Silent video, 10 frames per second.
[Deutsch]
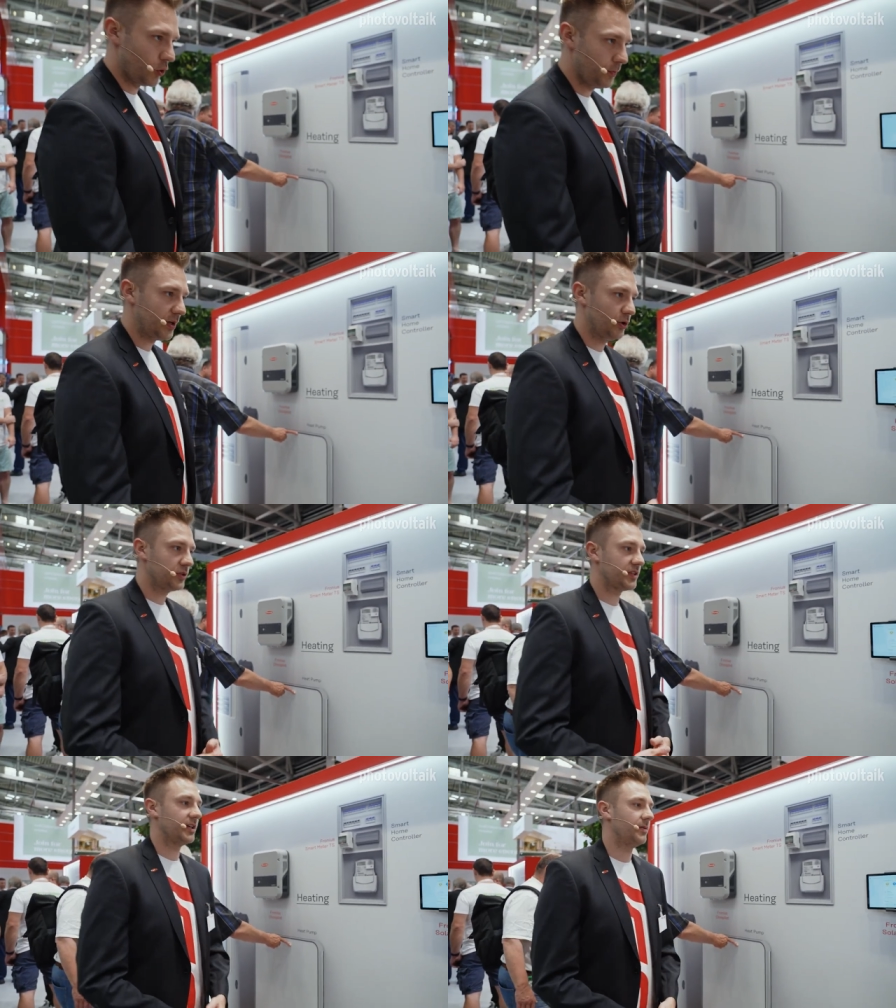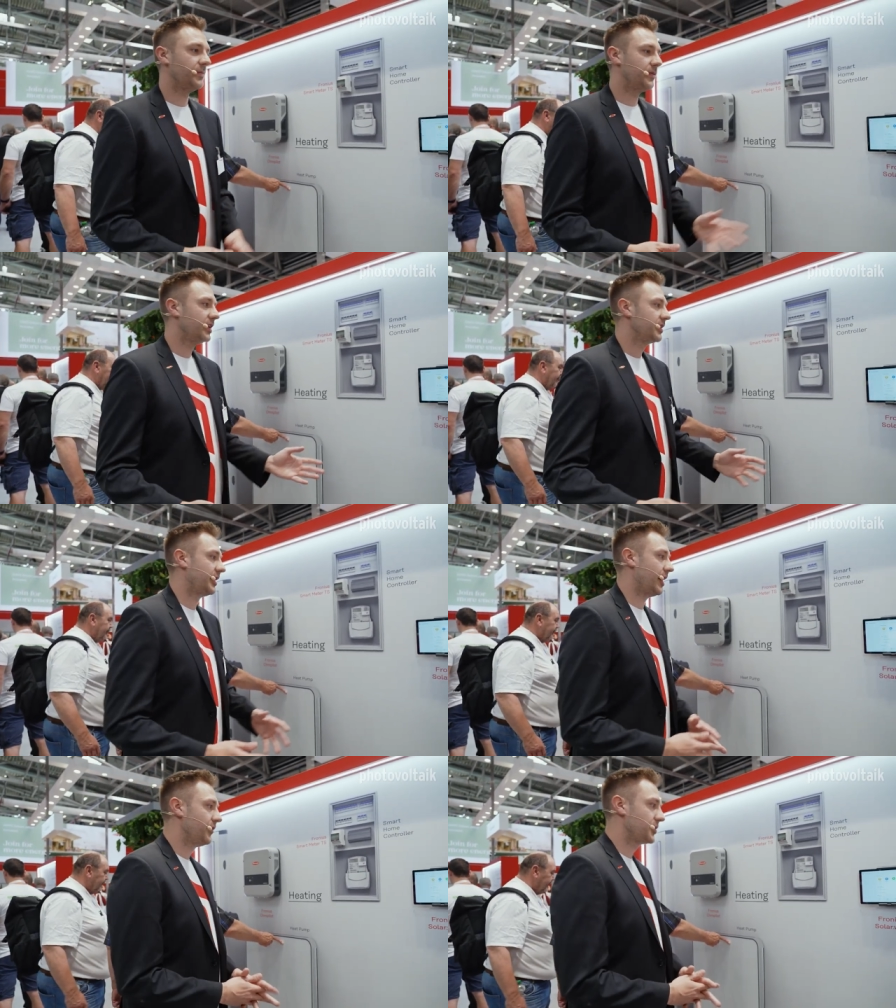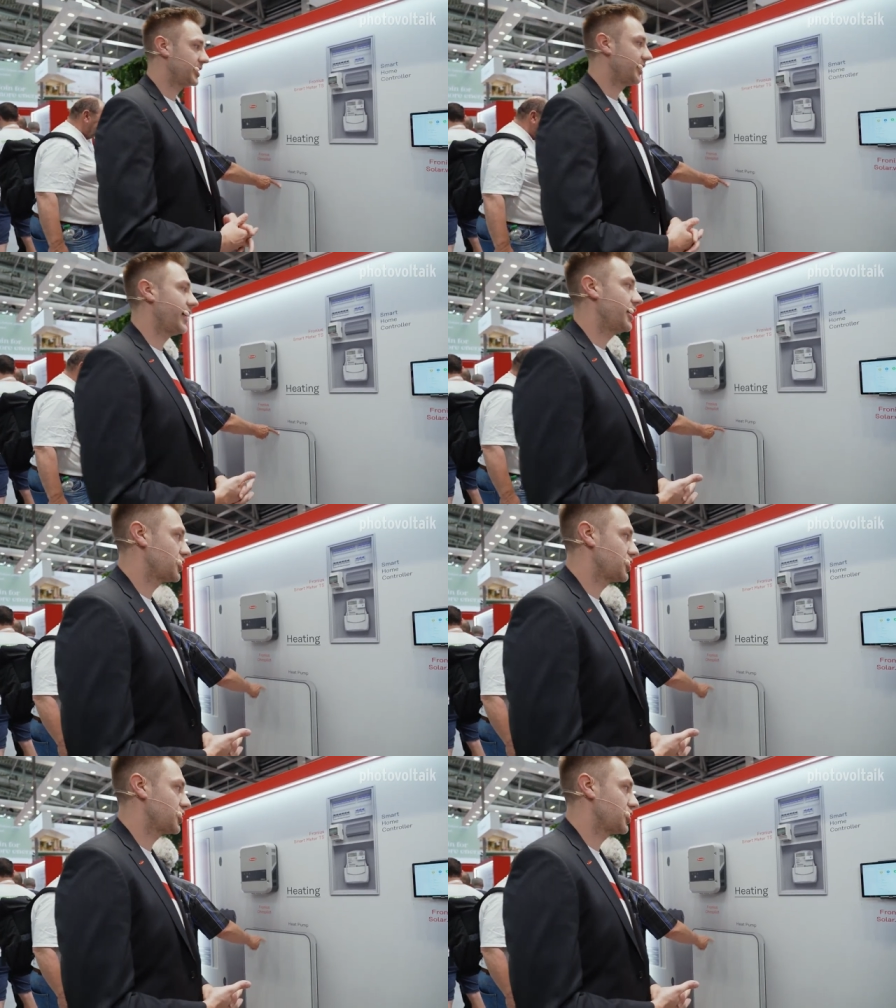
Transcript: on Ähm, den haben wir mittlerweile